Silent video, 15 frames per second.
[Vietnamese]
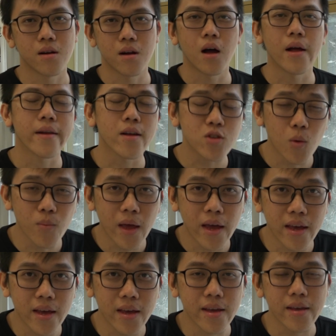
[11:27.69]
rồi nói chung
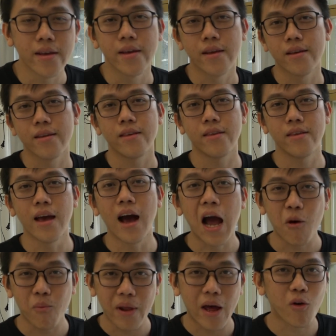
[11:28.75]
thì giờ
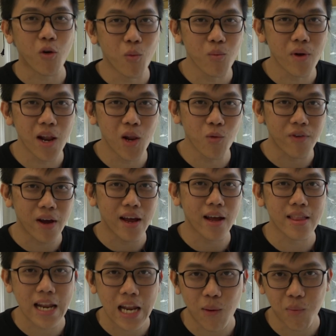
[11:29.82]
học nào cũng đến lúc
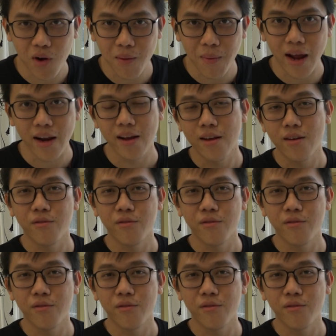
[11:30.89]
phải tan học rồi các bạn